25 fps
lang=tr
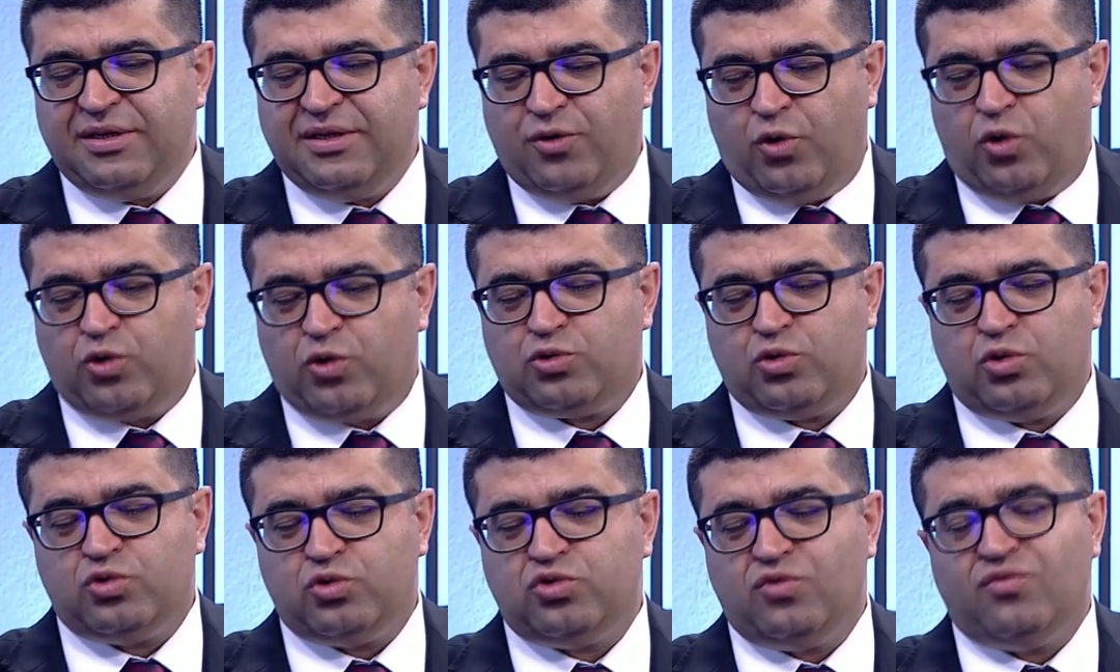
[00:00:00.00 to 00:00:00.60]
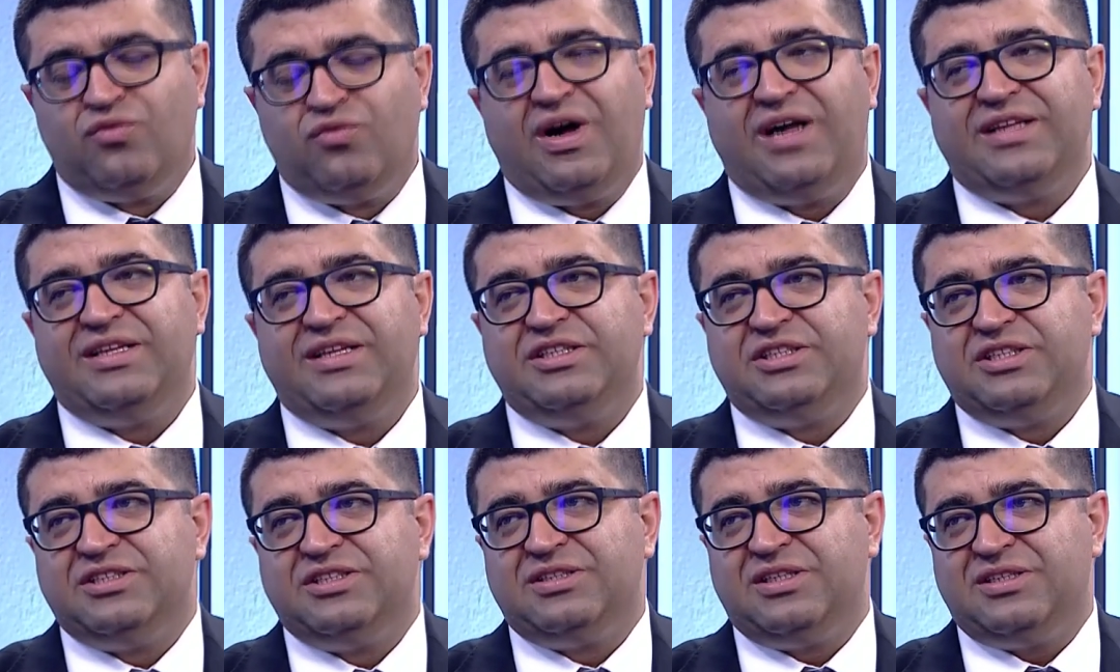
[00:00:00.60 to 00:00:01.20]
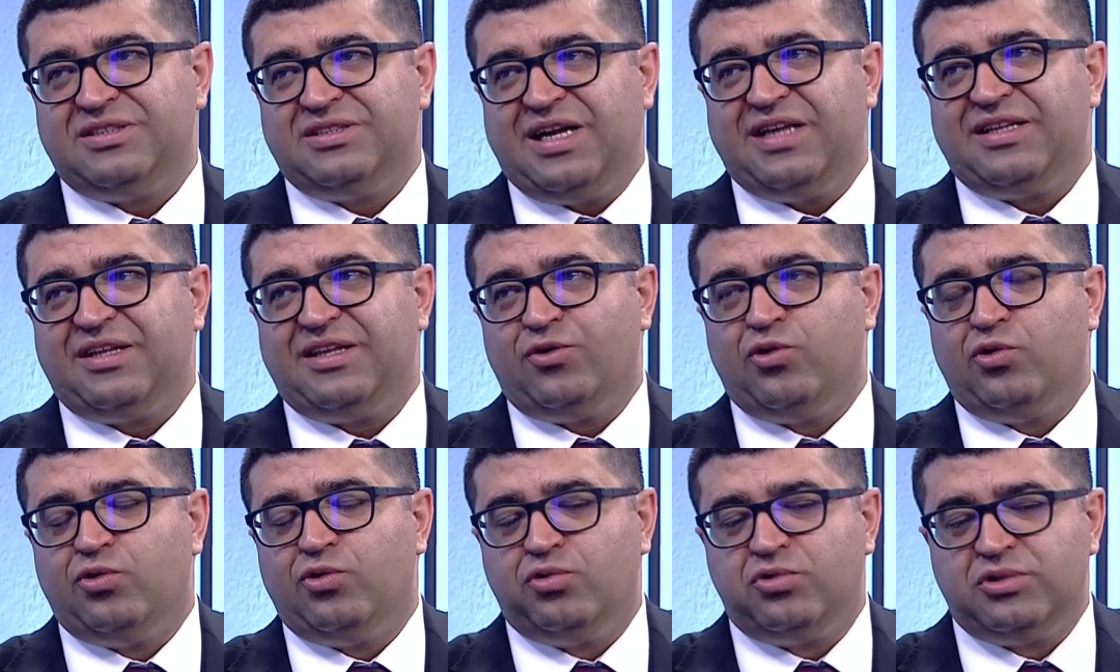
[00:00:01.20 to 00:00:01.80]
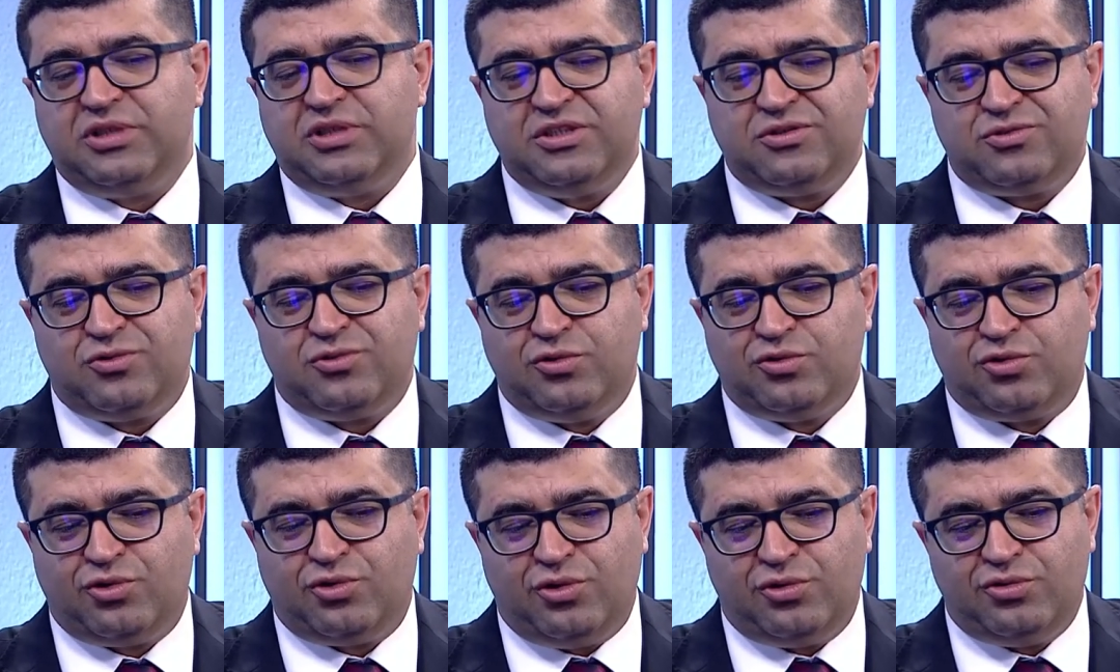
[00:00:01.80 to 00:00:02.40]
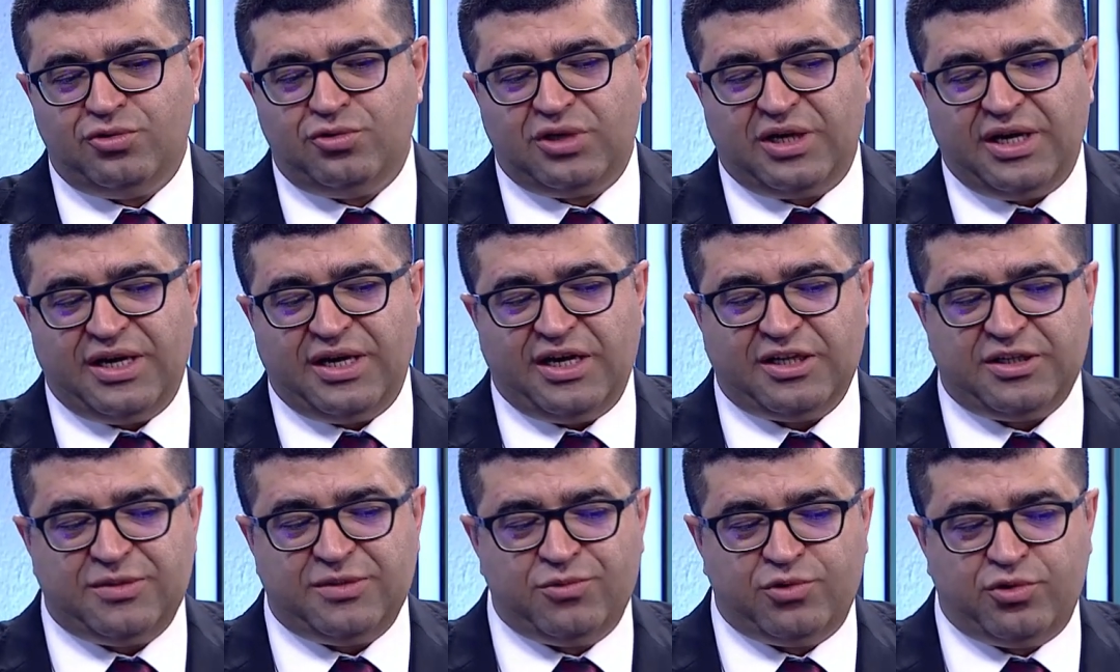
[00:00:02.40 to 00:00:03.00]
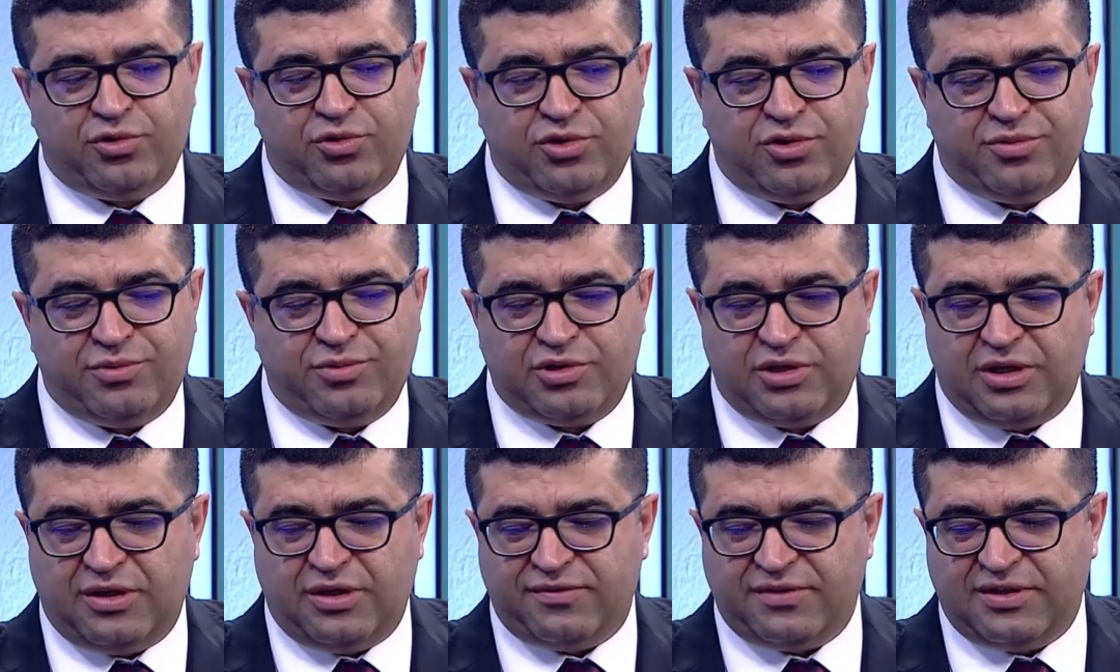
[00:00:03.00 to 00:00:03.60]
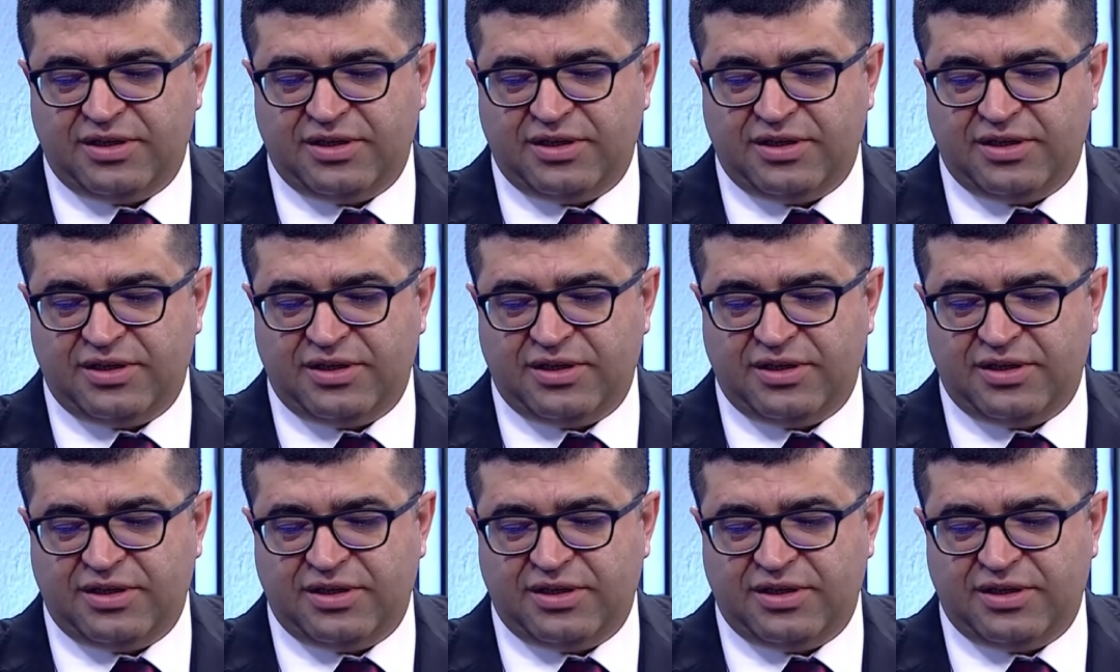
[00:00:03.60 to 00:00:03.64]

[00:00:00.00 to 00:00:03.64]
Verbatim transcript: Orta uzun vade içinse zaten oldukça iskontrol olduğu kanaatimi kuruyorum o tarafta.